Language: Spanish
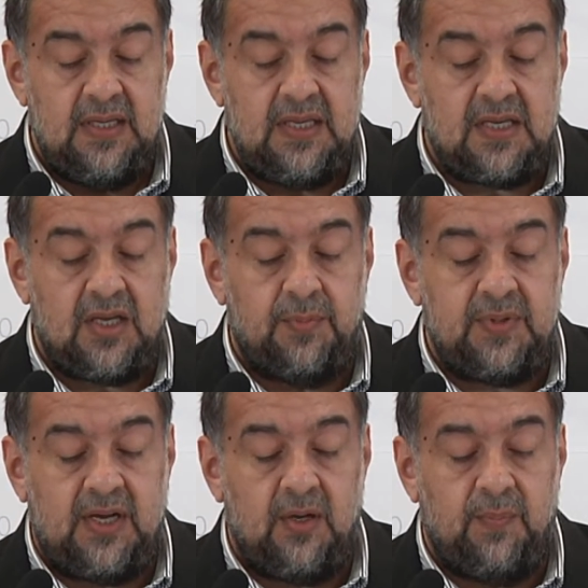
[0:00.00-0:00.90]
y que
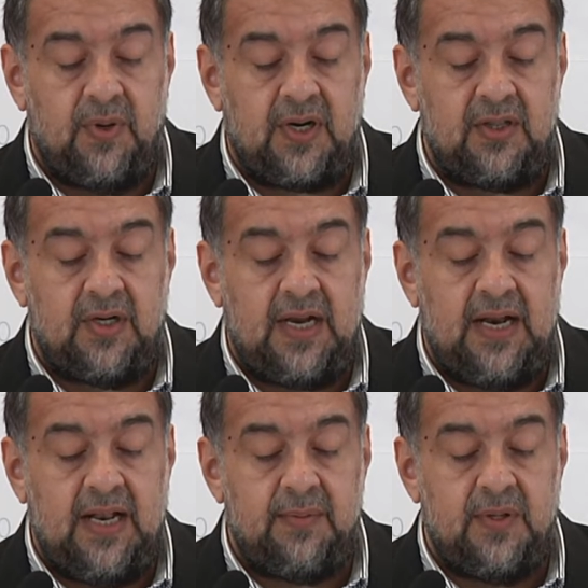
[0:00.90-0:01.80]
optaron por retornar
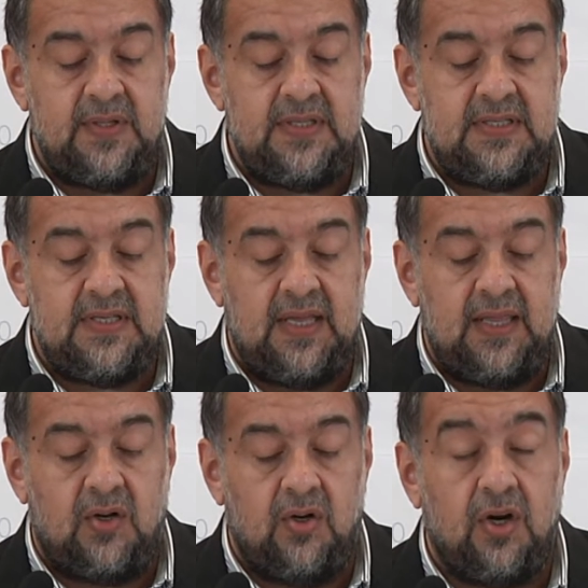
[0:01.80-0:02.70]
a la provincia
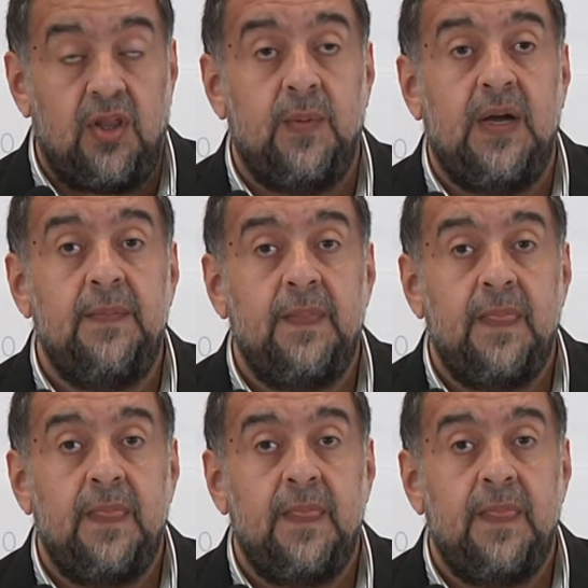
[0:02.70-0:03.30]
de Córdoba,